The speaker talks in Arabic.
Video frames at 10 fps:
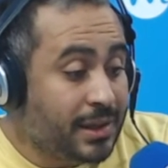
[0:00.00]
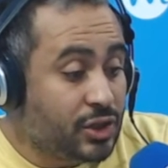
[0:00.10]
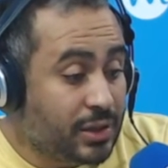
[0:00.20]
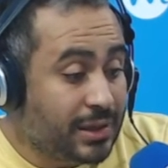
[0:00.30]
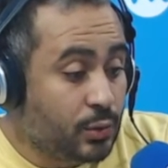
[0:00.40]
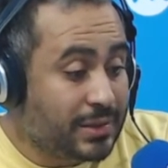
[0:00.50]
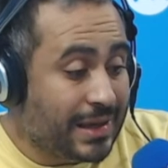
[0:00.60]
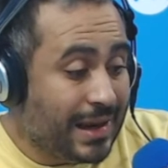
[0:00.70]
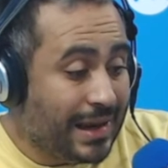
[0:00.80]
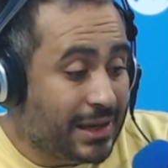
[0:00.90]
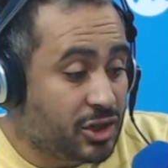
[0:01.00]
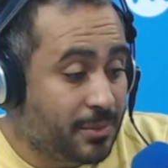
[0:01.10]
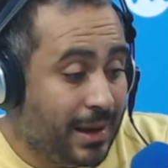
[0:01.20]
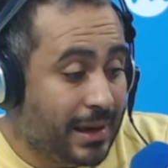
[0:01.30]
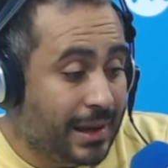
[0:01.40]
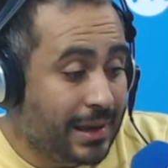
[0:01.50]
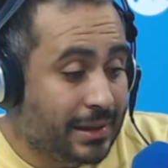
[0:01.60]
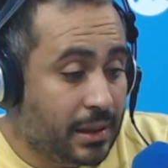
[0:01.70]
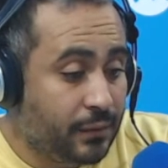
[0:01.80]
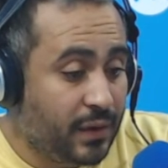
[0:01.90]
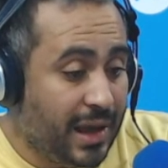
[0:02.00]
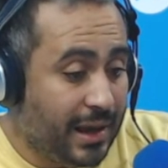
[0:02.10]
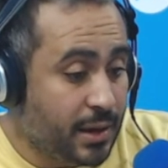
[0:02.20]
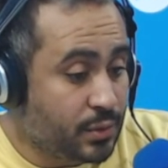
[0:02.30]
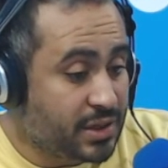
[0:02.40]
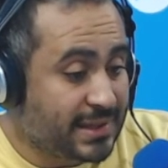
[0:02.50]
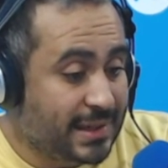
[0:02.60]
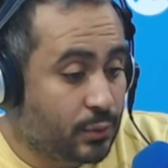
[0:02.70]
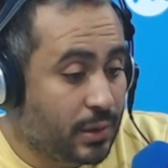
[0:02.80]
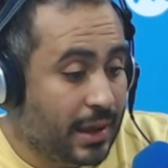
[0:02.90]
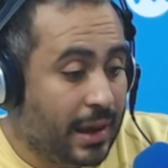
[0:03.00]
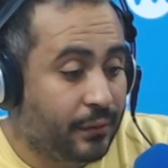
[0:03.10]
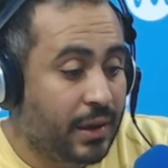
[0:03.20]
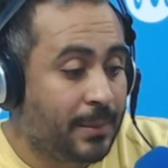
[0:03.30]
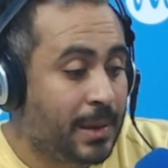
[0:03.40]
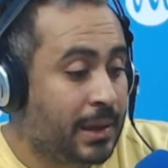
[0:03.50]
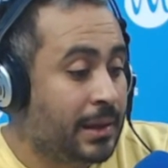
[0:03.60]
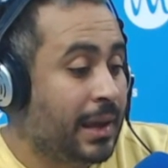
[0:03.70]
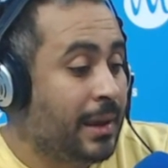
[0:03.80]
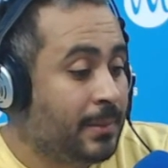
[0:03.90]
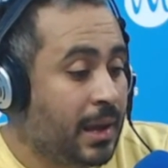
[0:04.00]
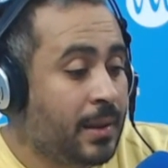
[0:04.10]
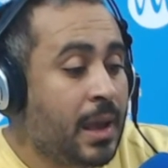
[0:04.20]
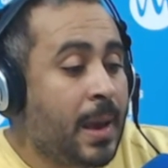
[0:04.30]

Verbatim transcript: تشدد الوزاره على جمع الالات الفلاحيه وتجهيزات وضعها في اماكن امنه